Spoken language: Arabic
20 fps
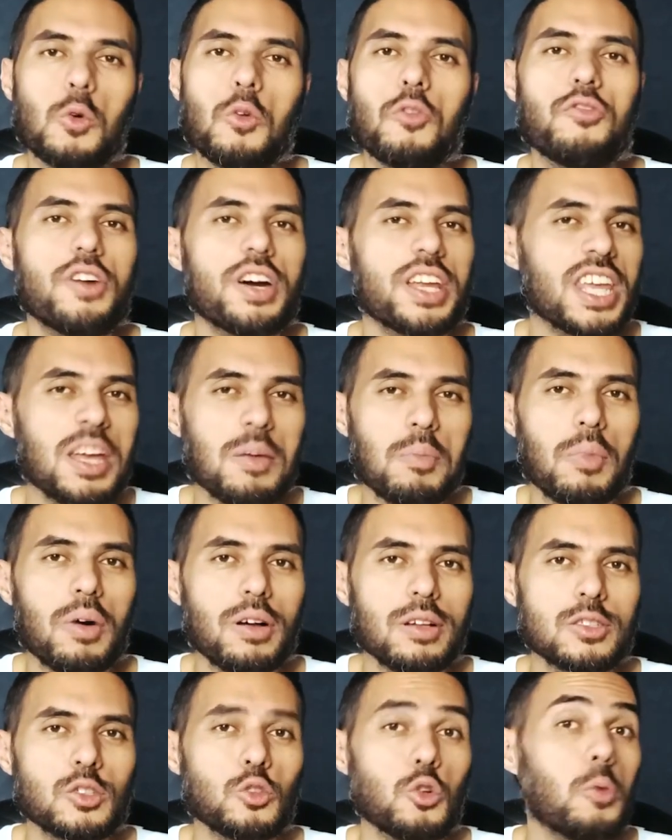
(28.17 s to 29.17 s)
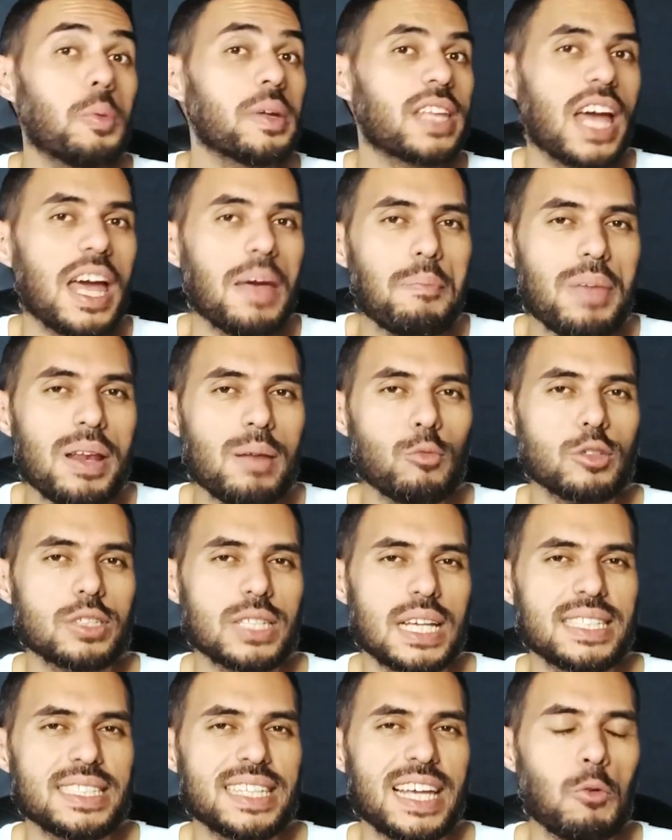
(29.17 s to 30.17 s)
وفريق مازو وبتحب
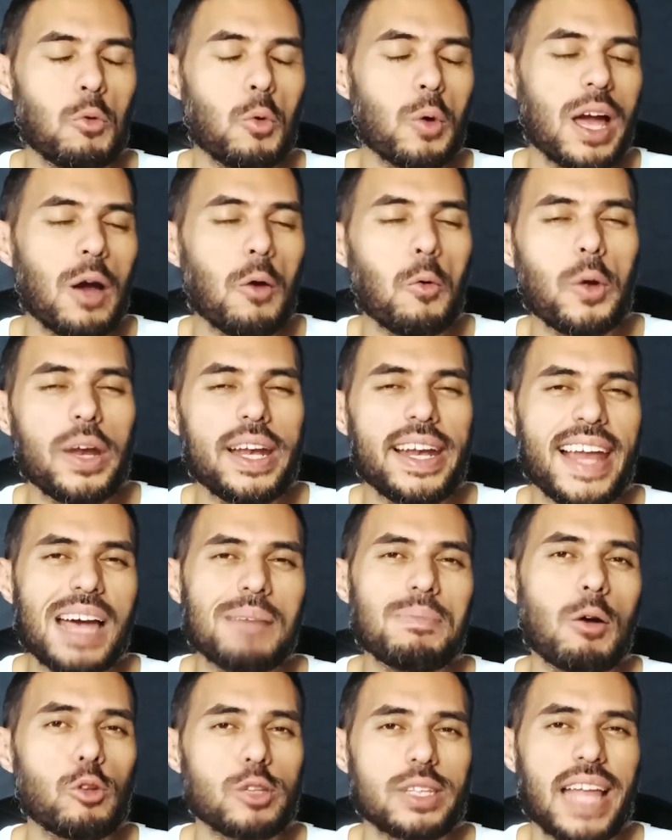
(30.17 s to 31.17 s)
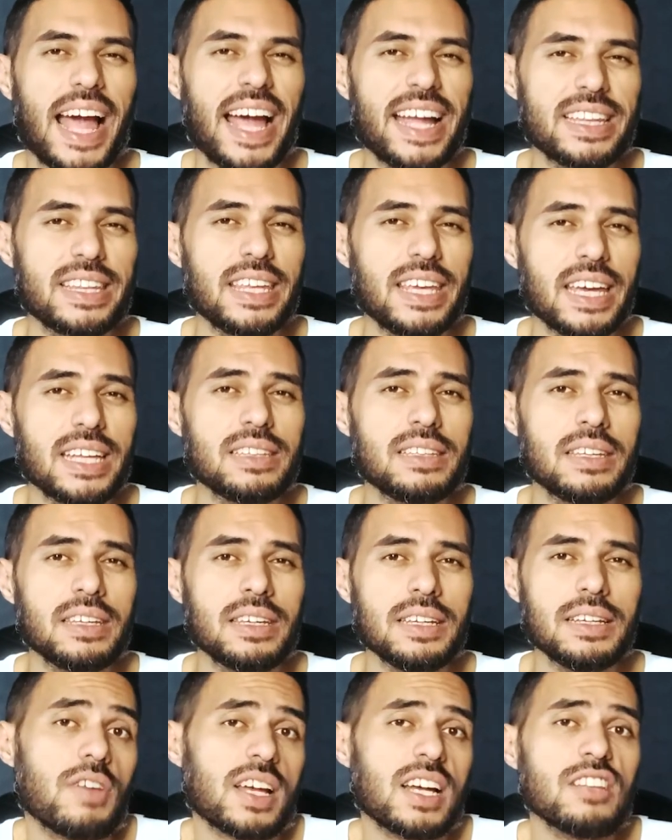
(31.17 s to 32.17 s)
المسلسل وجو اللعبه والتحديات دي
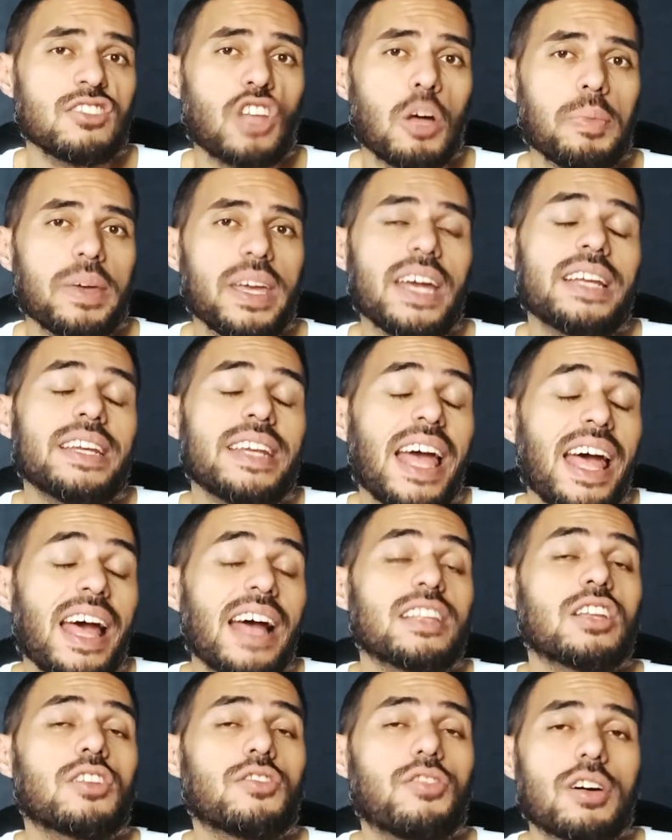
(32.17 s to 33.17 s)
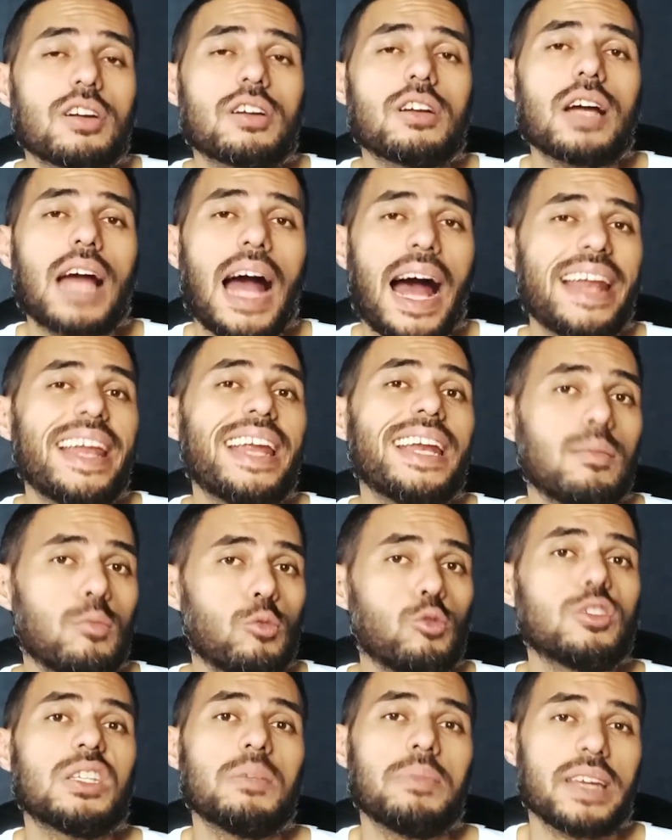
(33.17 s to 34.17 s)
فكان طبيعي انها هتتفرج على
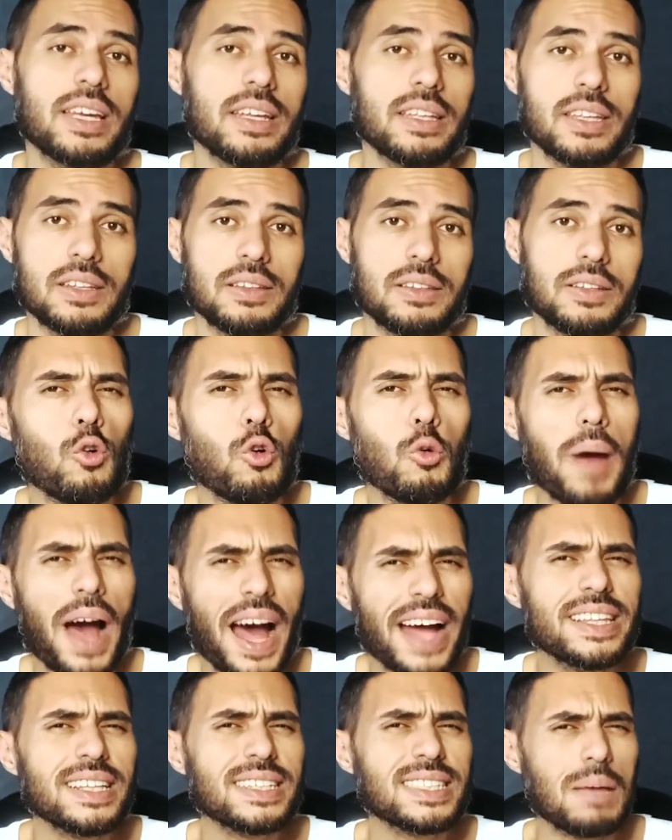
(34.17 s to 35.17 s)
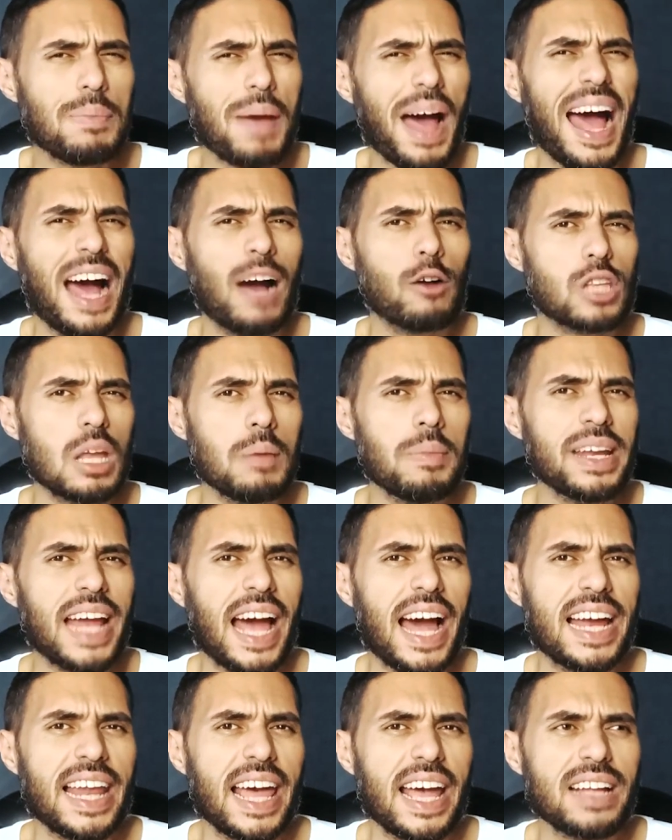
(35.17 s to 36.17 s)
الموسم الجديد وبعد سبع او ثمان
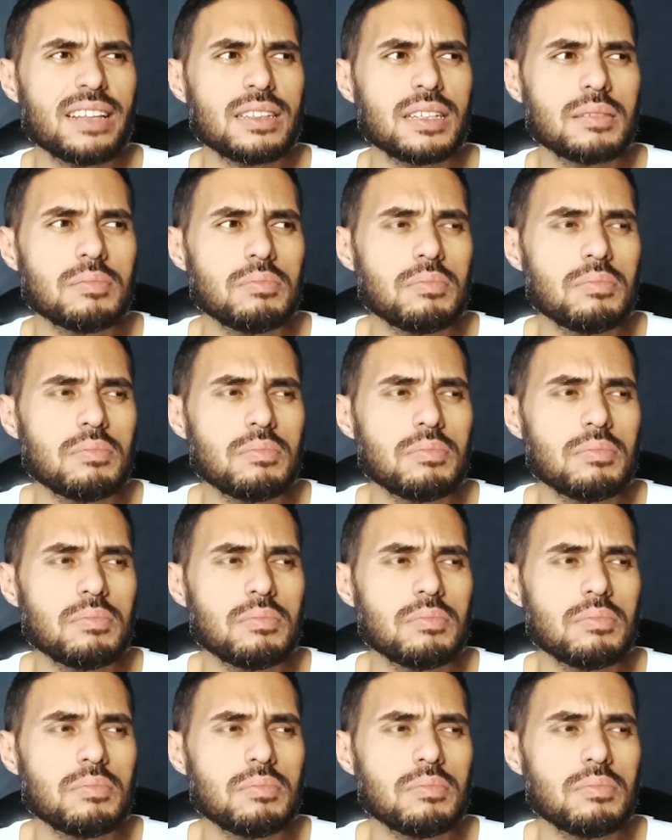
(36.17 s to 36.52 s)
حلقات